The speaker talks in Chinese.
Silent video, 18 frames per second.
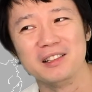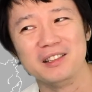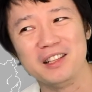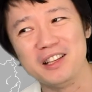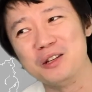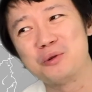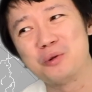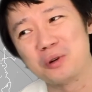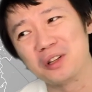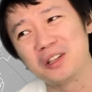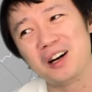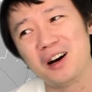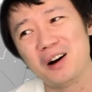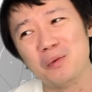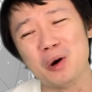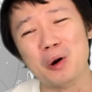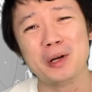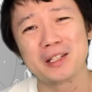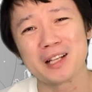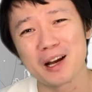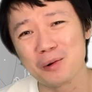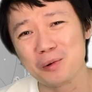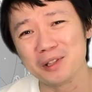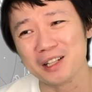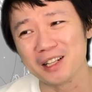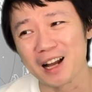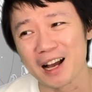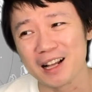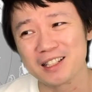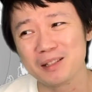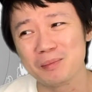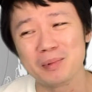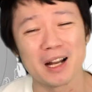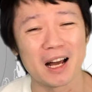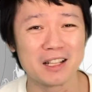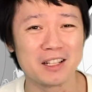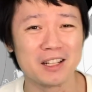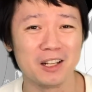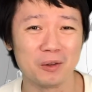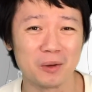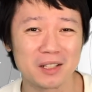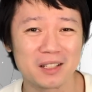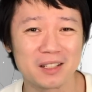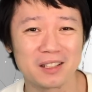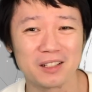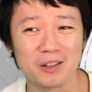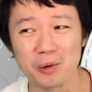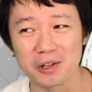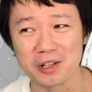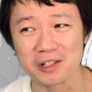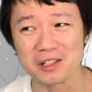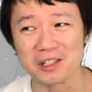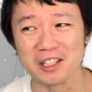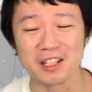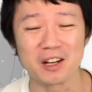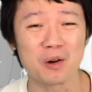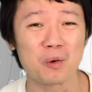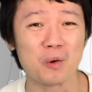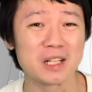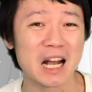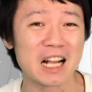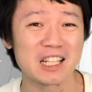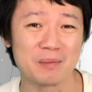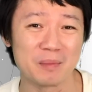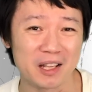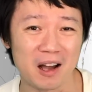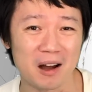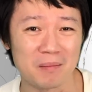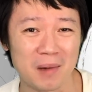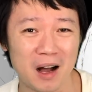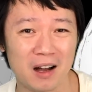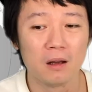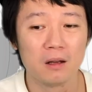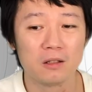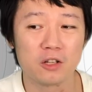你觉得我会在乎你来自不来自俄罗斯，或者是你这个国家怎么样吗？